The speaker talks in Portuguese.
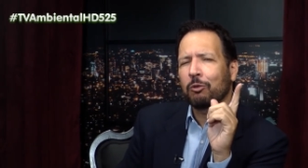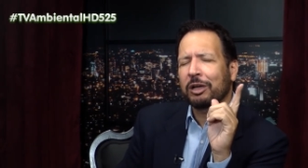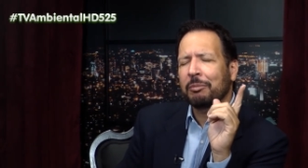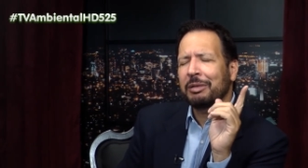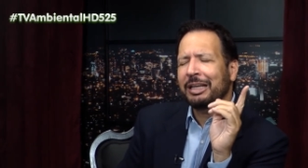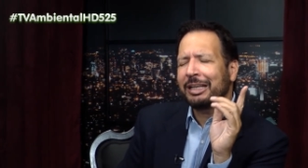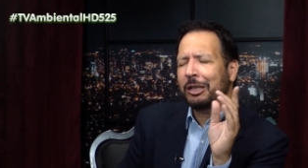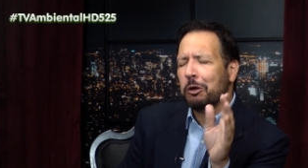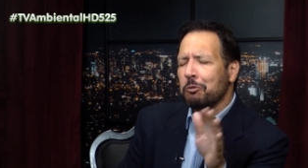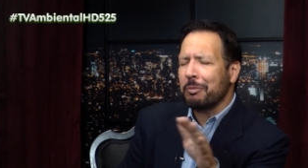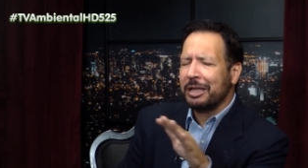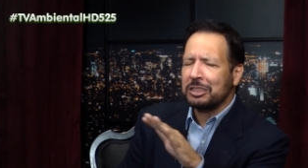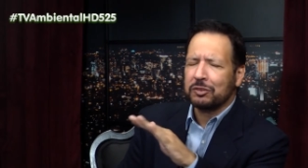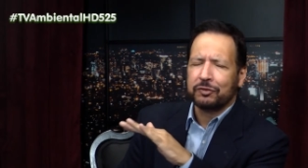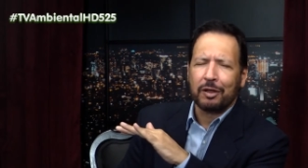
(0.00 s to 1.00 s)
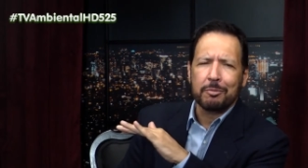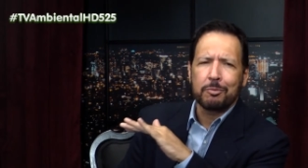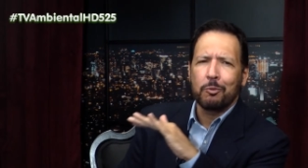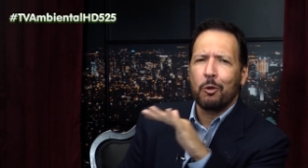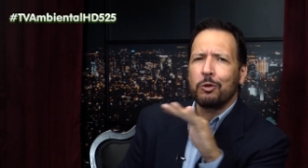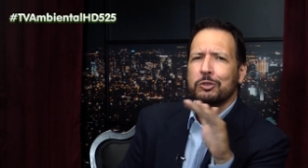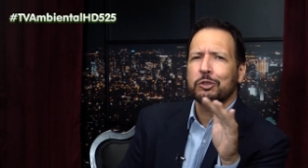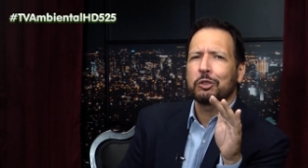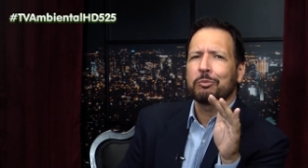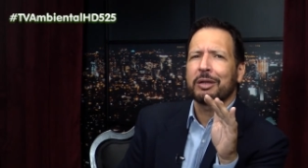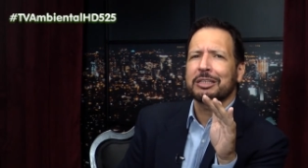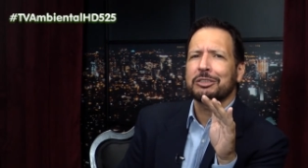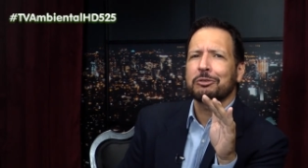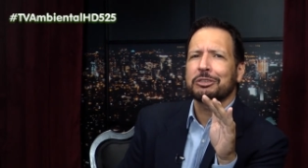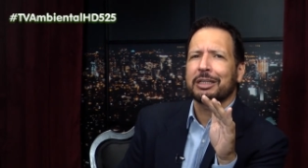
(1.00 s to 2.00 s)
o cabeleireiro mais famoso que o
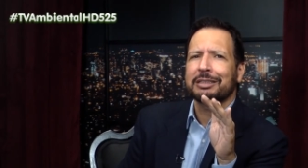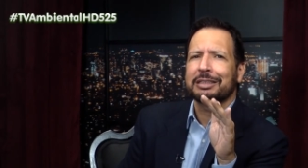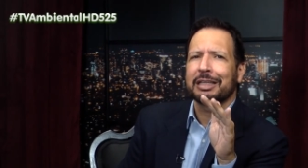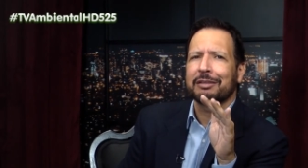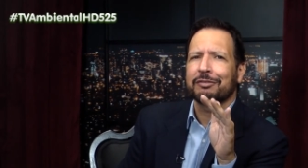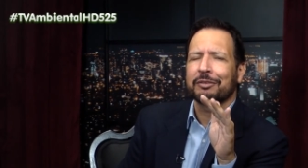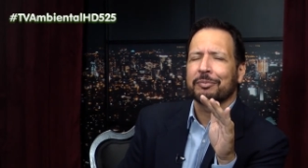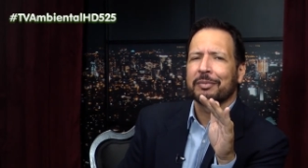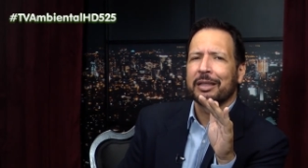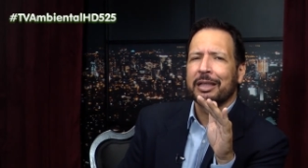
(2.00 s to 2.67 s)
Brasil já teve.